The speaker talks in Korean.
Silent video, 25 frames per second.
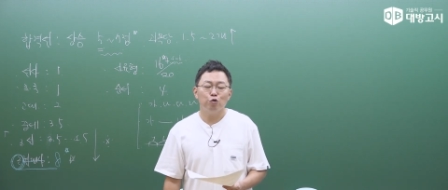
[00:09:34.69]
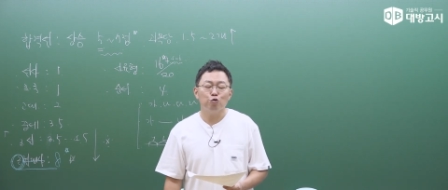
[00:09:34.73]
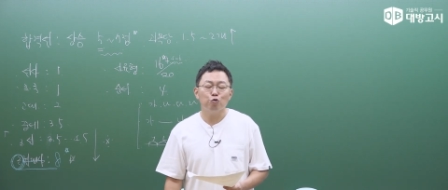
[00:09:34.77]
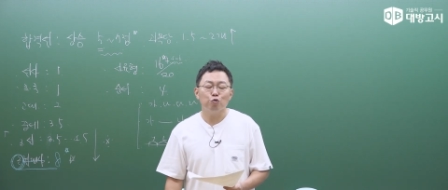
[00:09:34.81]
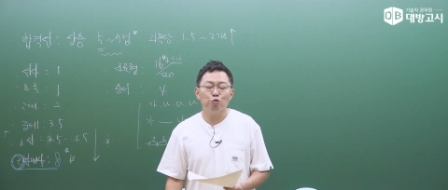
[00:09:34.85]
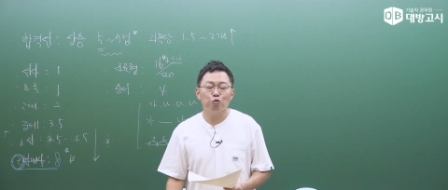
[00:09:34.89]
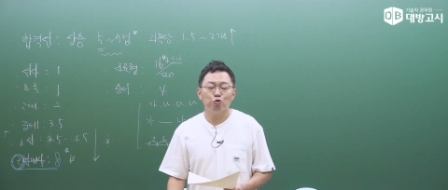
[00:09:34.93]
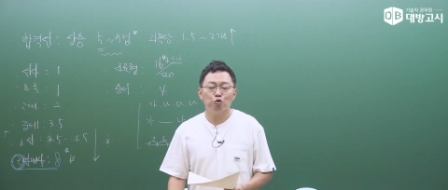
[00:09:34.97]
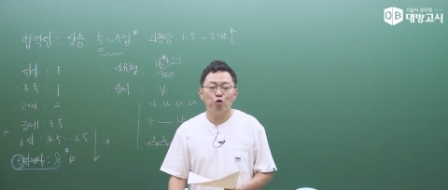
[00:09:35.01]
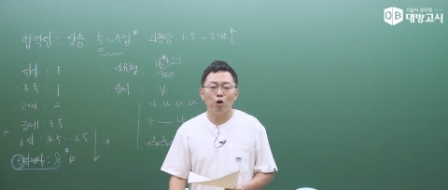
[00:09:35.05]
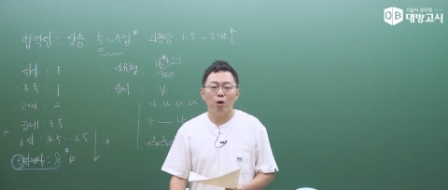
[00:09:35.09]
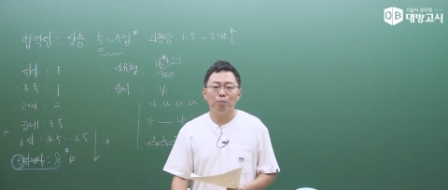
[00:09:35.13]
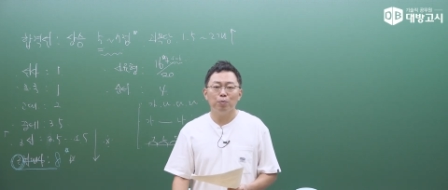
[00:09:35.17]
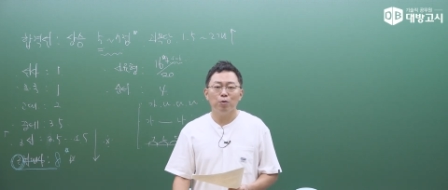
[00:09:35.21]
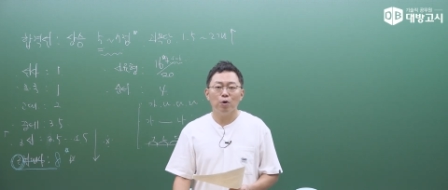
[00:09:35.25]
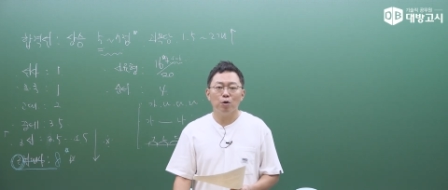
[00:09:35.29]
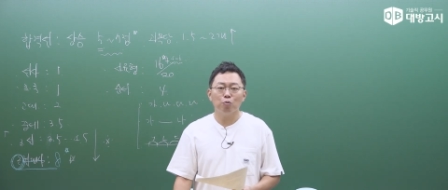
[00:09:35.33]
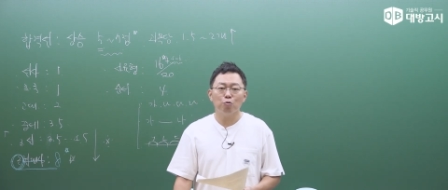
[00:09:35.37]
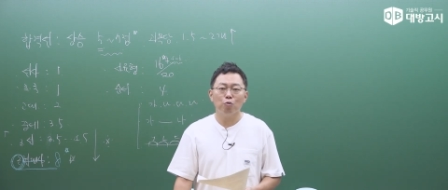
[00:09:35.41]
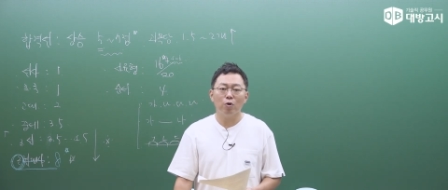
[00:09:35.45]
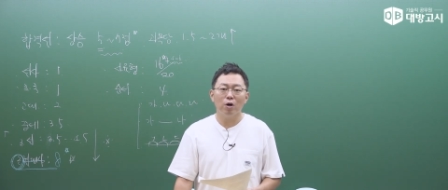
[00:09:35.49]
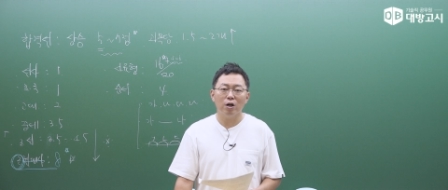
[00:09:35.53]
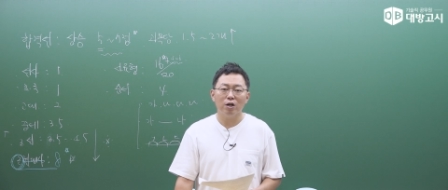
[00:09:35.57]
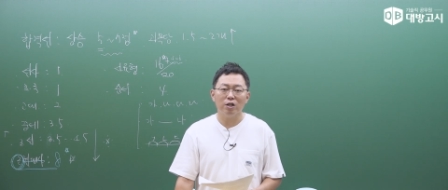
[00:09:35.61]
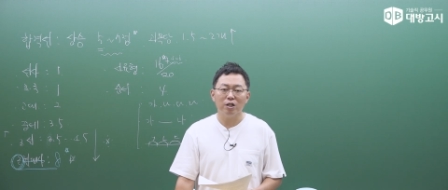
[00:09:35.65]

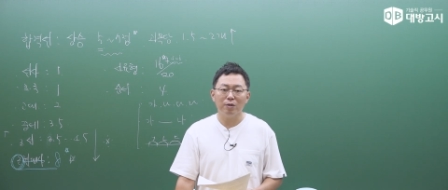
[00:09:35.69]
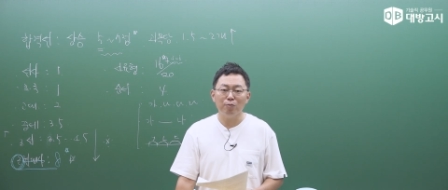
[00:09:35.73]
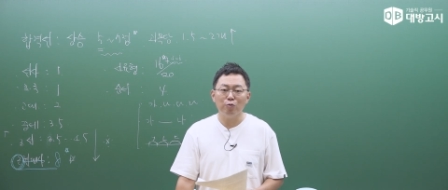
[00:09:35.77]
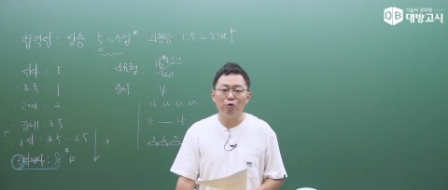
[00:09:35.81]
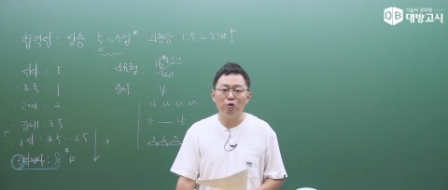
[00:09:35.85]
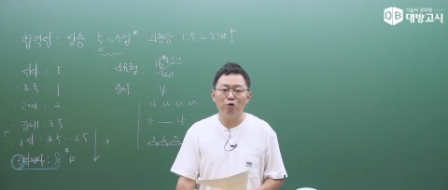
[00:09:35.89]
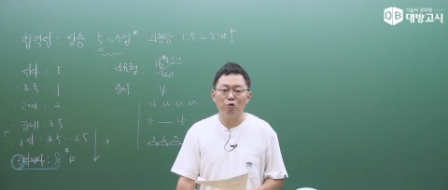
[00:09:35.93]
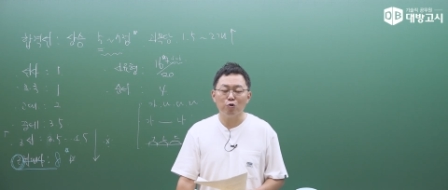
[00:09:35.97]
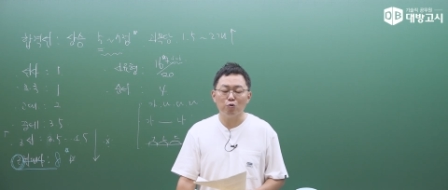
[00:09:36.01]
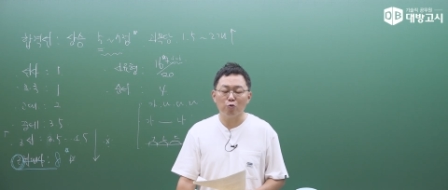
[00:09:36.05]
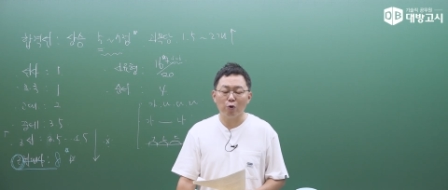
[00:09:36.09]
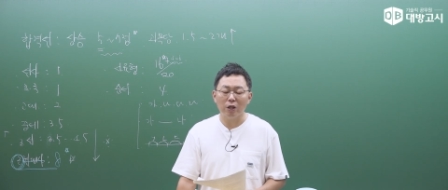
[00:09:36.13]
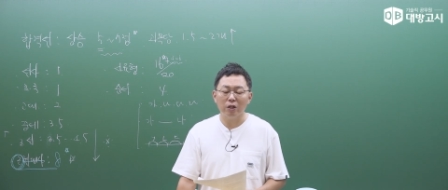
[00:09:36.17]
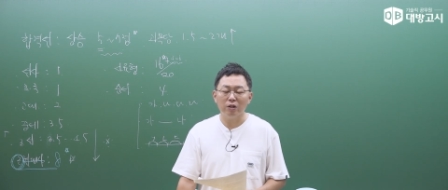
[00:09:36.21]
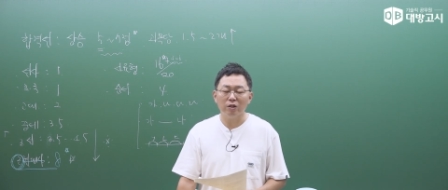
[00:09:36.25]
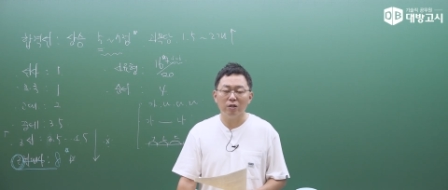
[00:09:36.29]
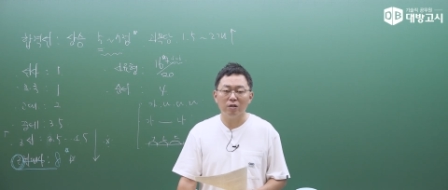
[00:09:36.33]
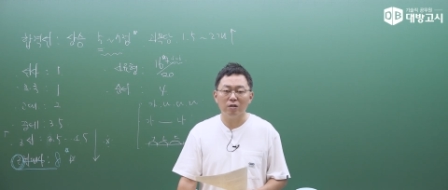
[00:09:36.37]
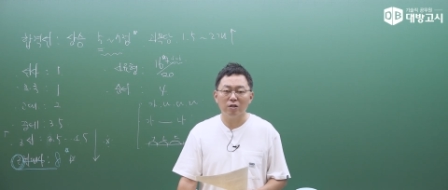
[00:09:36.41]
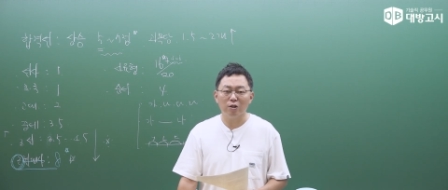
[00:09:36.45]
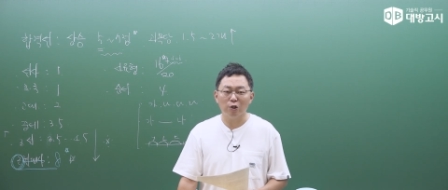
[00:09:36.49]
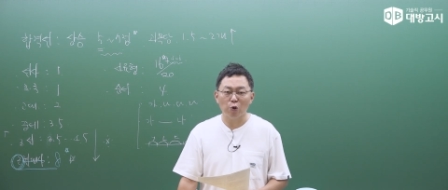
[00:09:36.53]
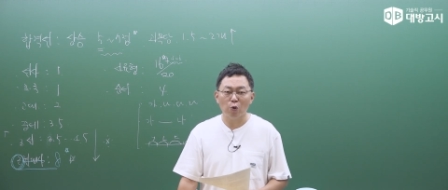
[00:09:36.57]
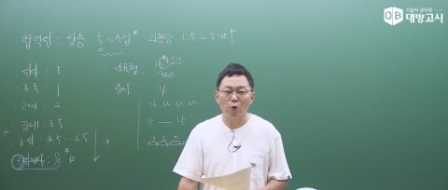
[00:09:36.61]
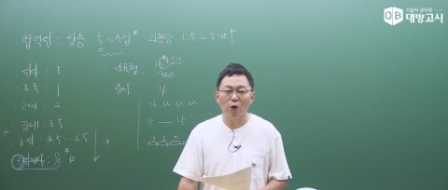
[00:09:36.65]
6좌평과
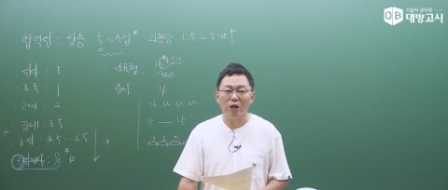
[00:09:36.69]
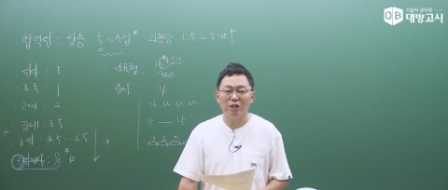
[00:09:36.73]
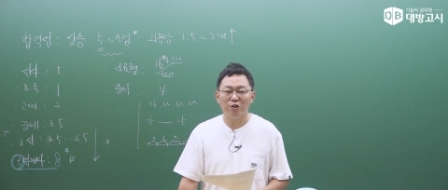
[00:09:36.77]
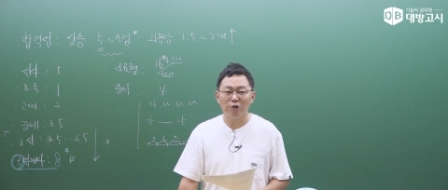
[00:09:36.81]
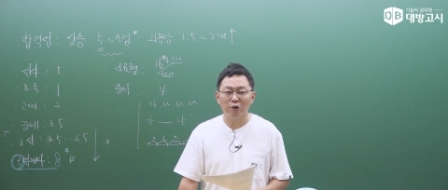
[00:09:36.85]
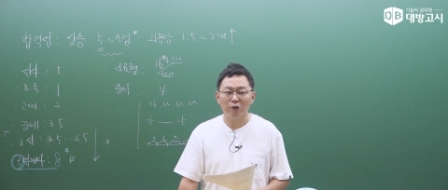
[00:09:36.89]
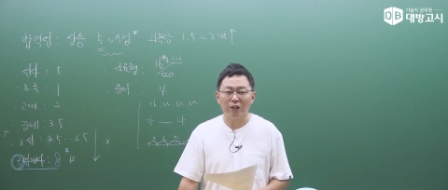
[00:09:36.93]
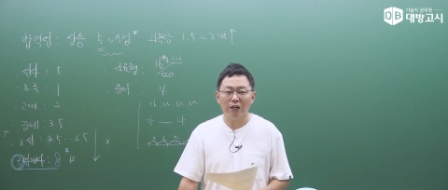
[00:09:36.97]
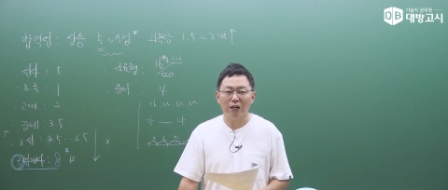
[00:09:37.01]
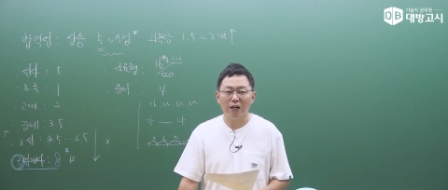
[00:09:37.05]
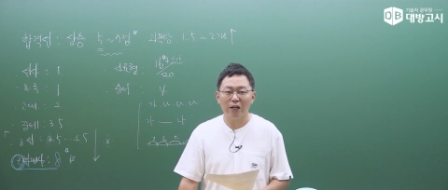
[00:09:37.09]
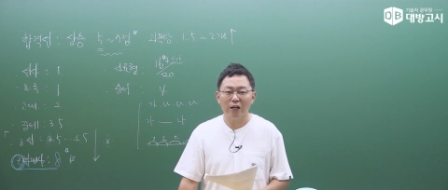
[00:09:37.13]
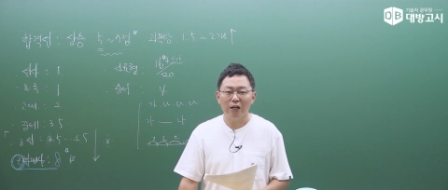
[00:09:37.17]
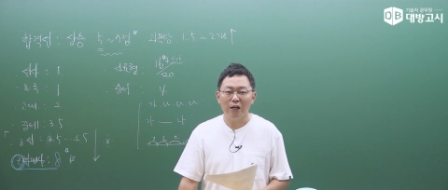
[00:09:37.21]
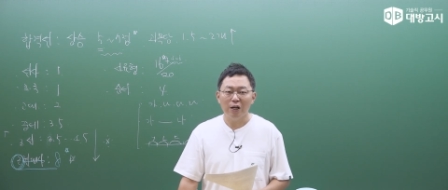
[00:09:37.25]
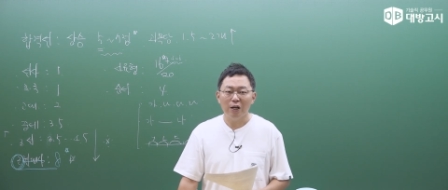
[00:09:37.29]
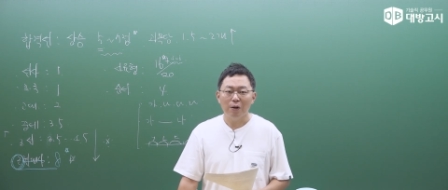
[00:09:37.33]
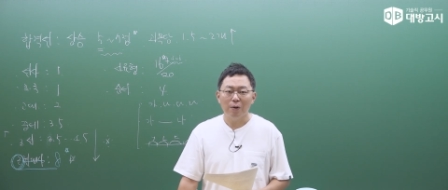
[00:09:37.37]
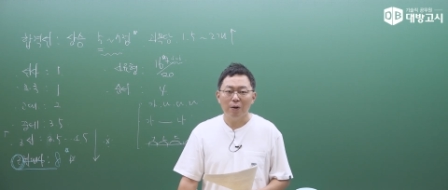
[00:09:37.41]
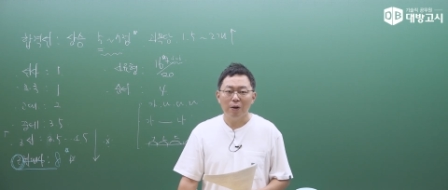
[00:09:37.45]
16관등제도가 있었다.